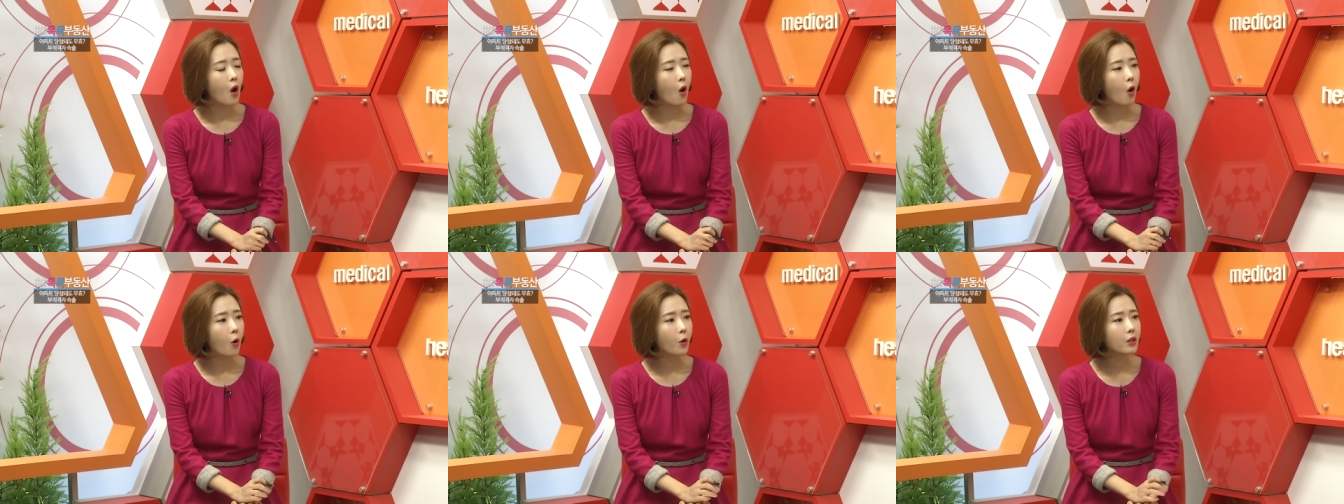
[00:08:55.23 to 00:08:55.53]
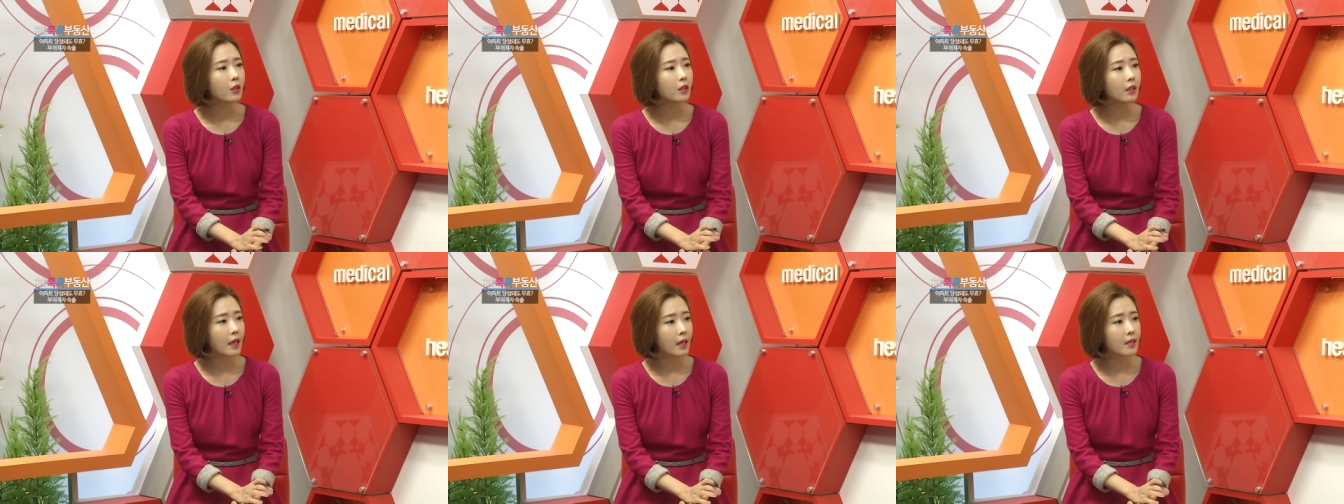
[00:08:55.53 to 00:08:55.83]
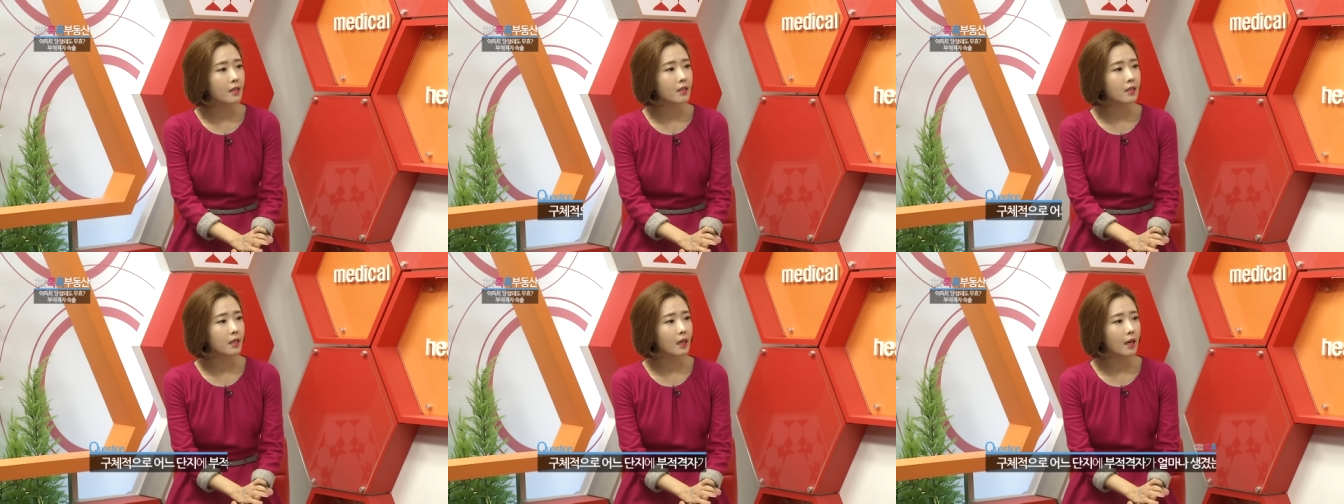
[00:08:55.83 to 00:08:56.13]
어느
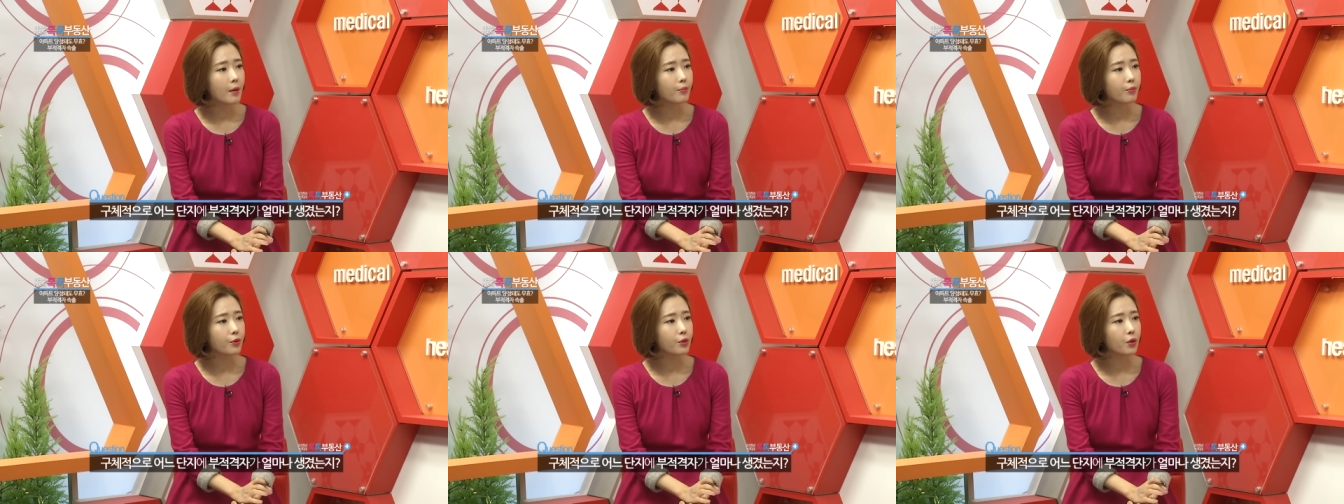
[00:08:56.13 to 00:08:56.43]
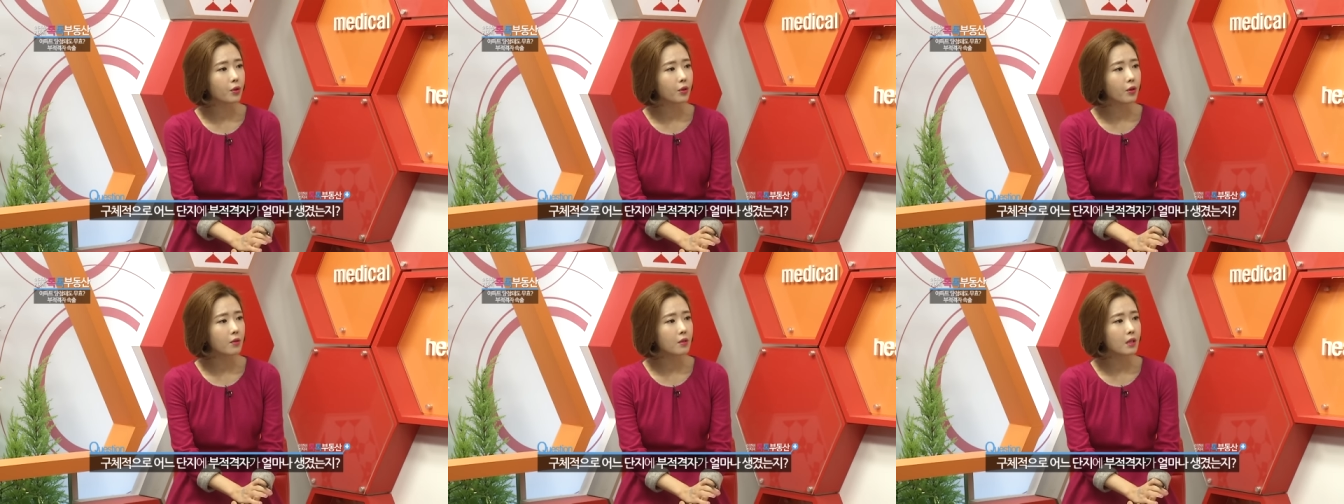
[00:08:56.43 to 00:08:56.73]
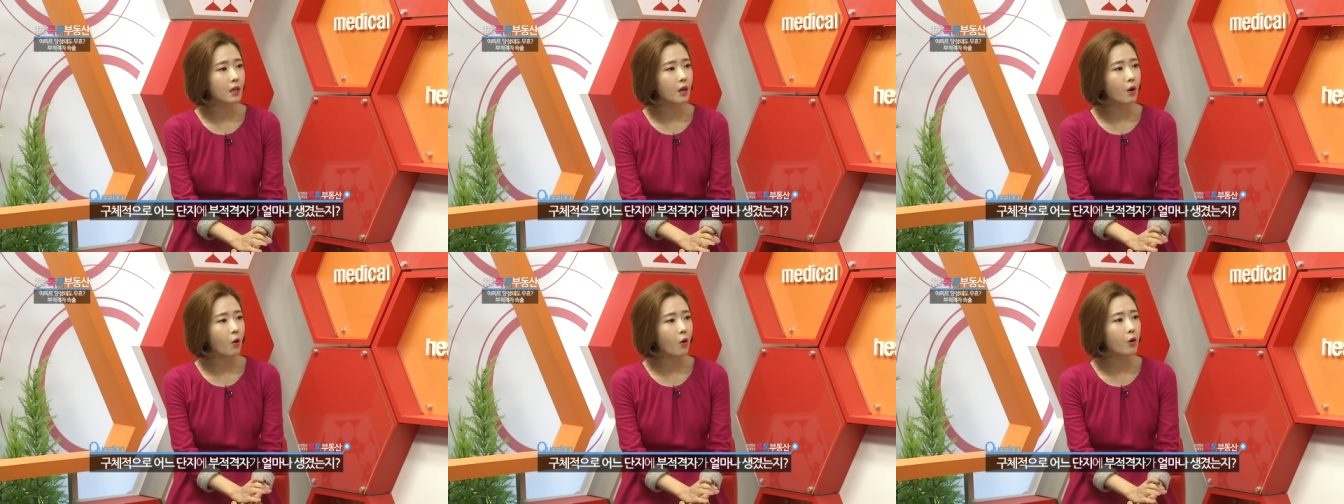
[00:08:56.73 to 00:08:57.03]
단지에
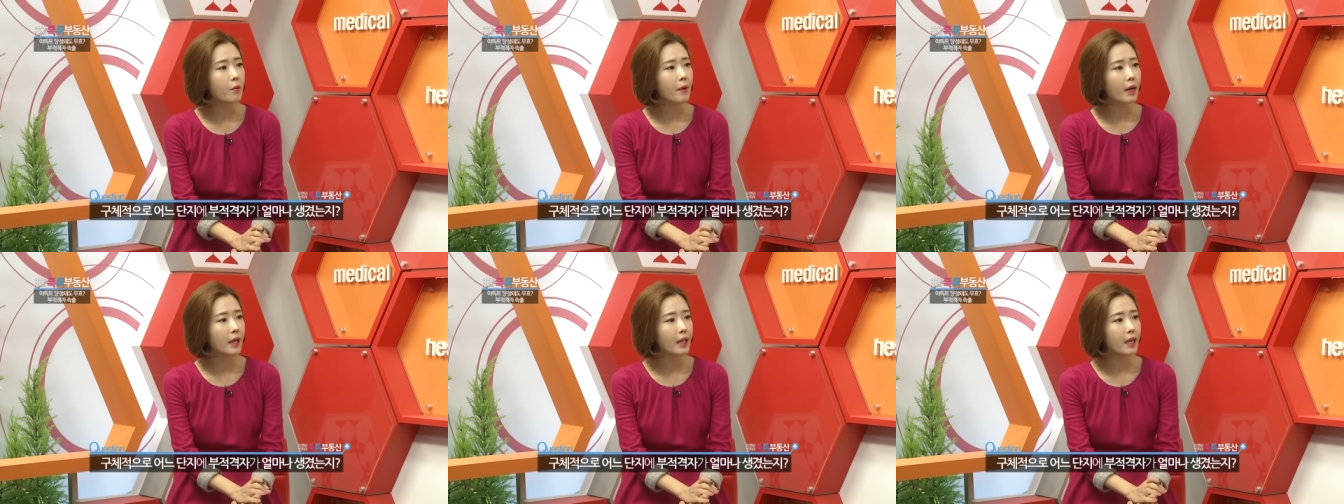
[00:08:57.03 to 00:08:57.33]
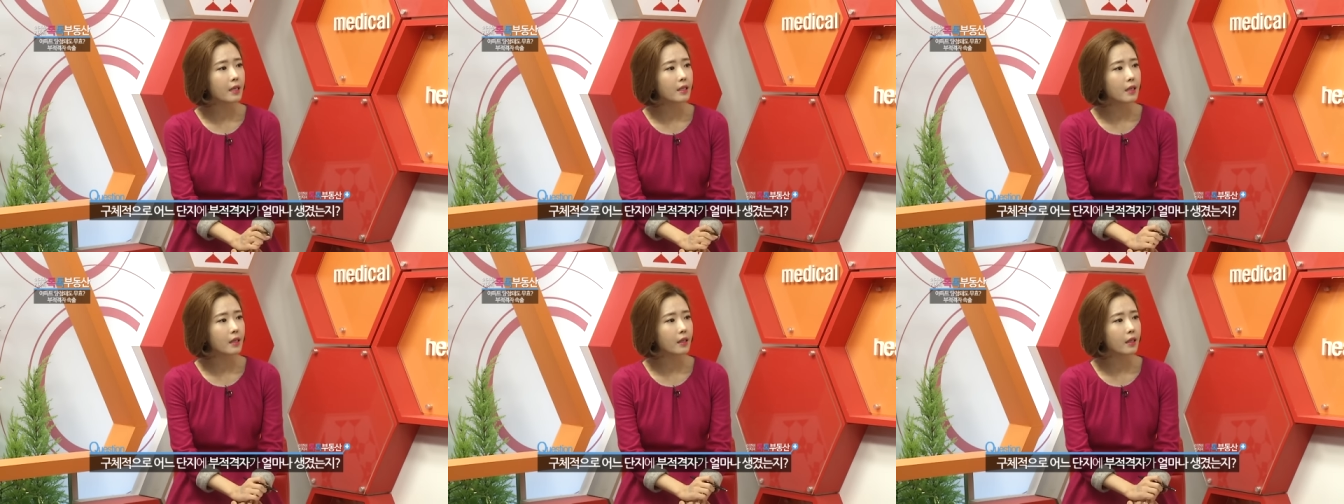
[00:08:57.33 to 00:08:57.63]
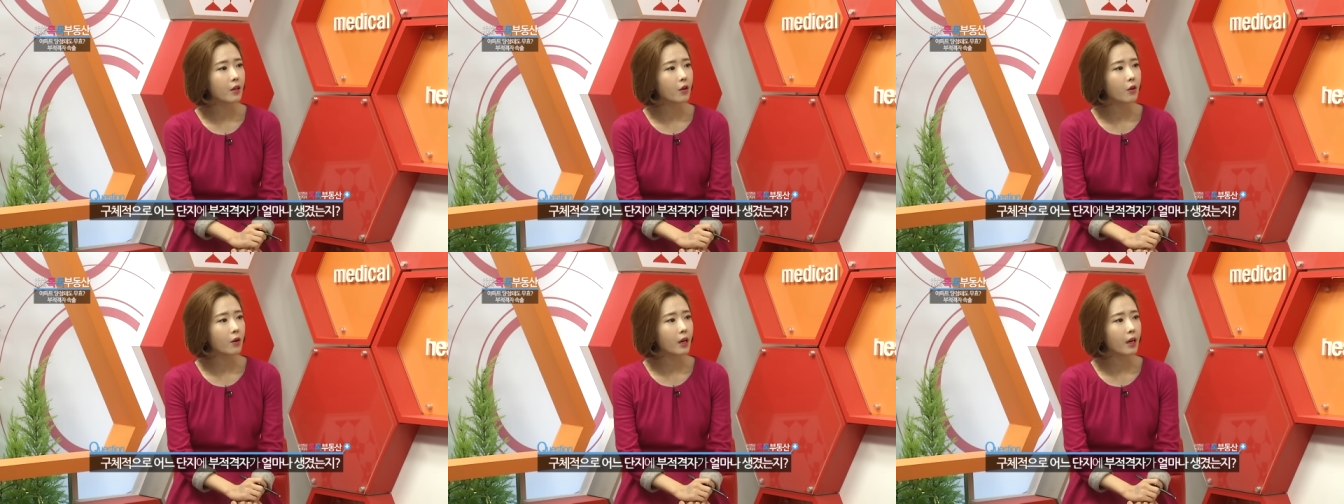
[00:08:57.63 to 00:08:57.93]
부적격자가 얼마나
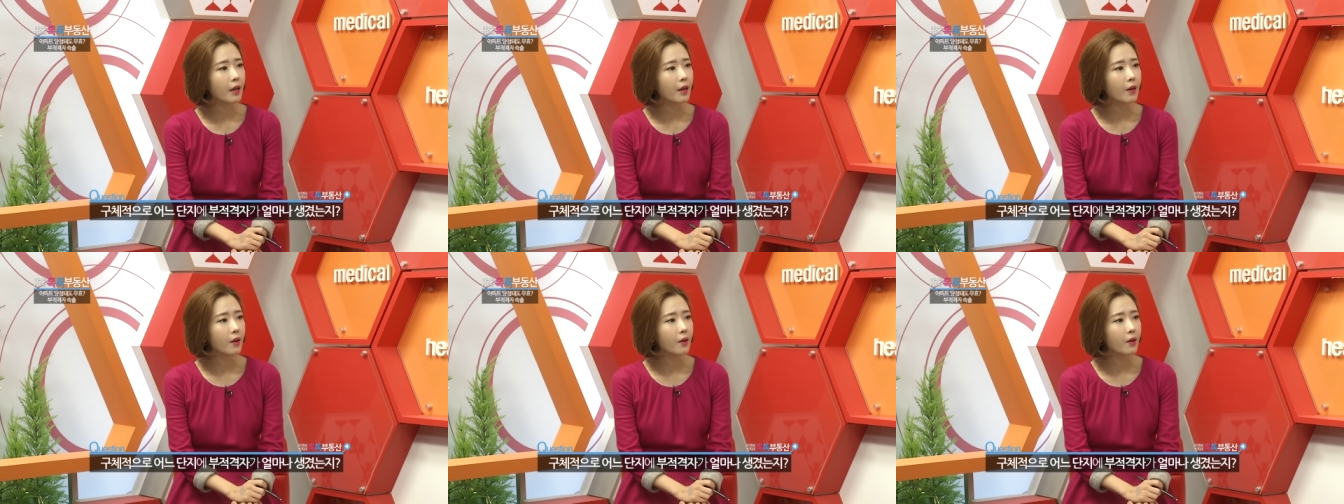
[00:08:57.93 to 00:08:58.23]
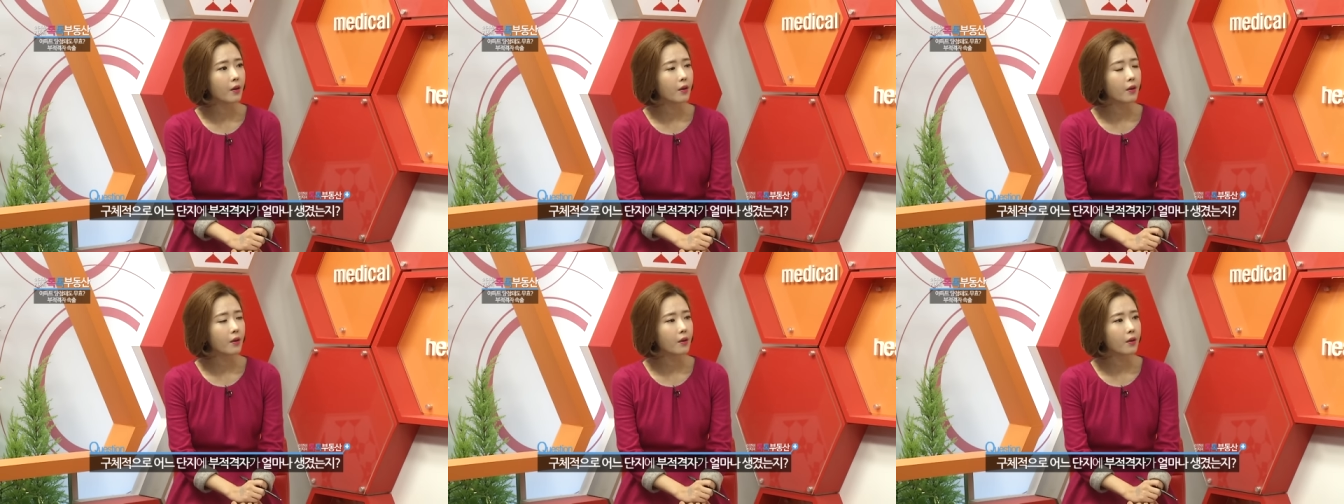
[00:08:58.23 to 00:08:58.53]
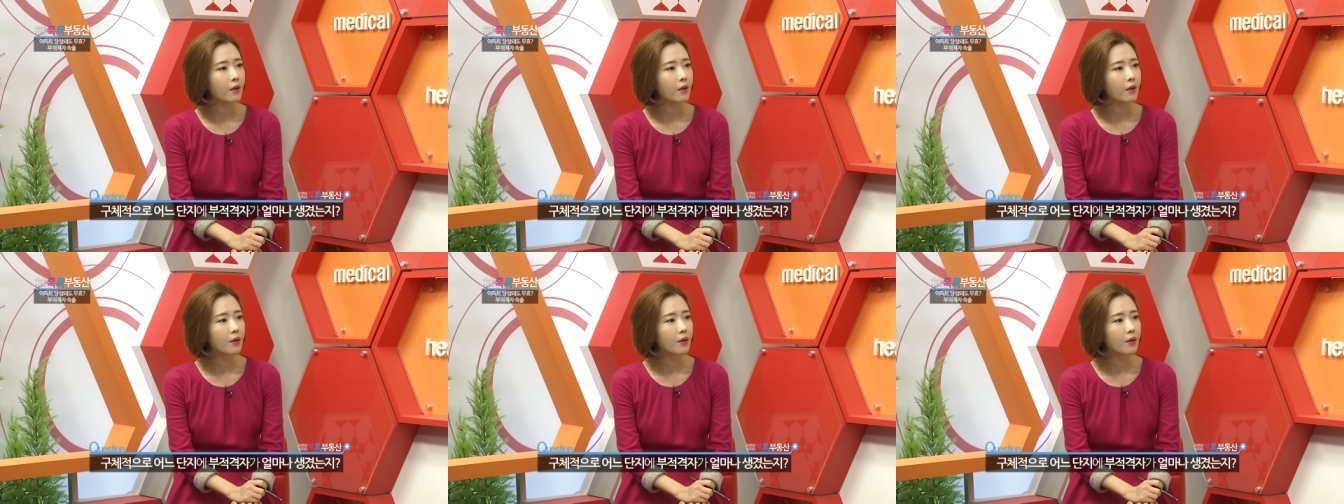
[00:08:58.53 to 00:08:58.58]
생긴 건가요?